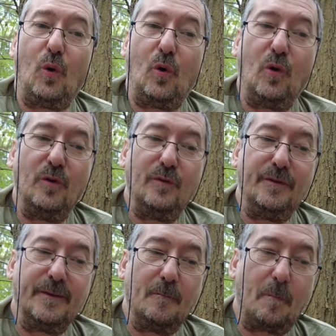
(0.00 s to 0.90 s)

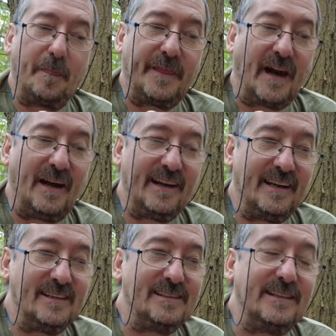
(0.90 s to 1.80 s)
Und
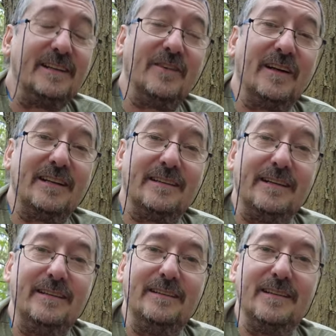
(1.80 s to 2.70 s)
daher ist die
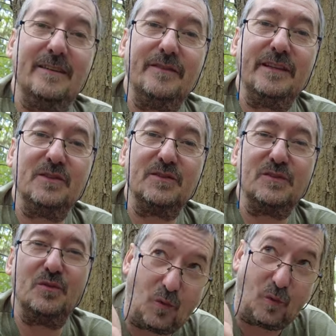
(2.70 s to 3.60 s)
Qualität dieser
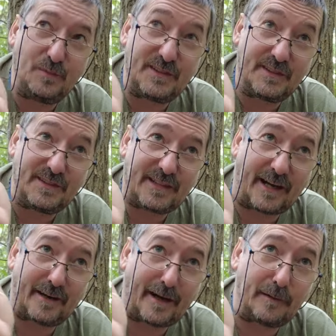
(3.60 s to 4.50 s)
Videos, um sie
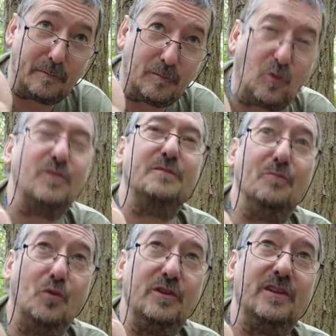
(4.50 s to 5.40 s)
sich an einem großen
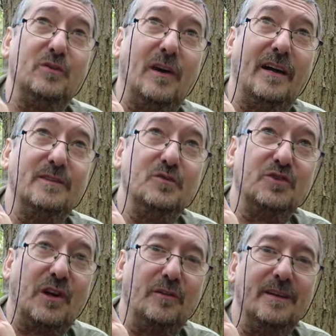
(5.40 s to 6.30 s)
Monitor
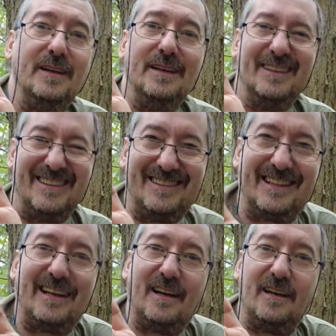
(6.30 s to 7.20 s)
anzuschauen,
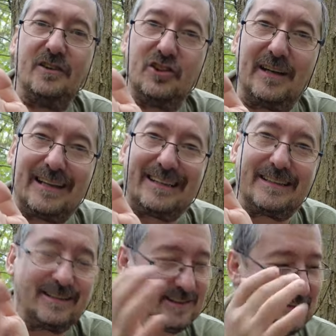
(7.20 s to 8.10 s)
sehr
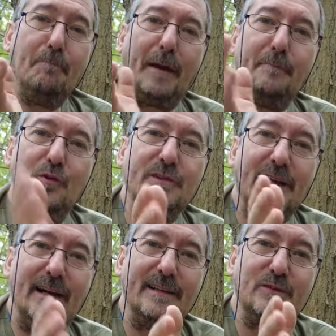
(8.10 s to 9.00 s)
schlecht. Man muss
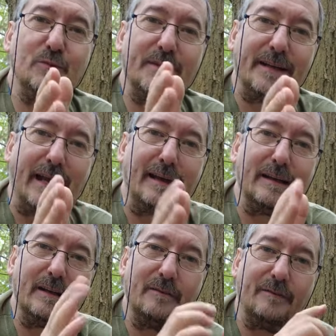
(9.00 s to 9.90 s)
also
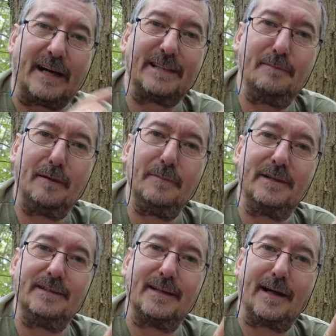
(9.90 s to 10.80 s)
bedenken, was man
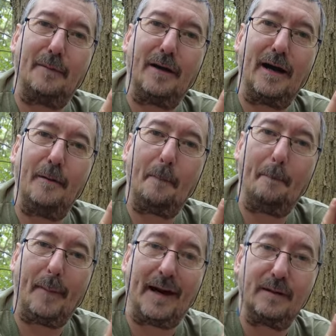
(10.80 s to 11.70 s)
mit dieser Kamera
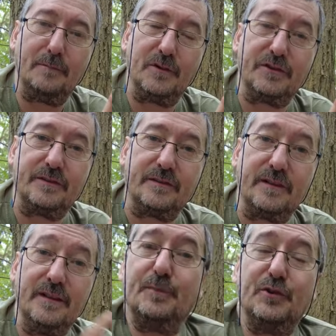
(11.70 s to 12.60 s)
machen möchte.
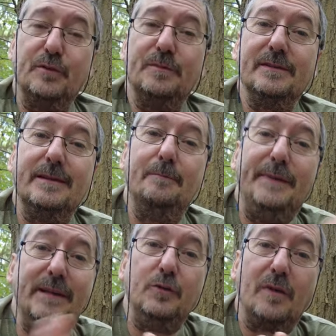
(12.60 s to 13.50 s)
Bestimmtes
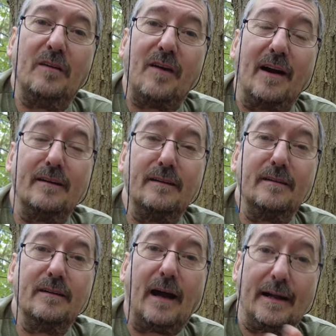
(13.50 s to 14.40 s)
Gebiet
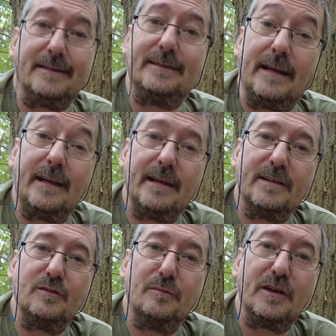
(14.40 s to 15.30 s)
überwachen, als
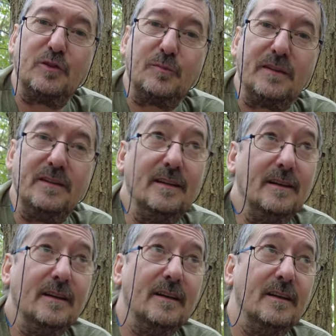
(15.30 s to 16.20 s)
Jäger zum Beispiel,
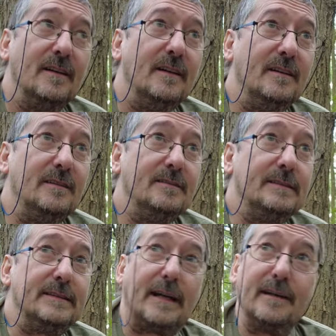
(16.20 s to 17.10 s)

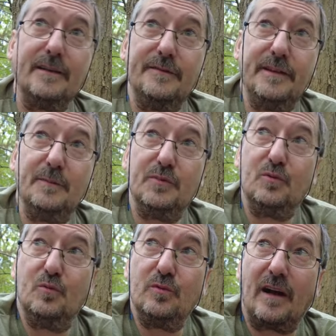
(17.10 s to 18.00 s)
äh, sein Revier
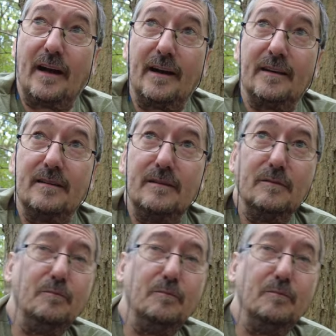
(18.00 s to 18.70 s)
begutachten?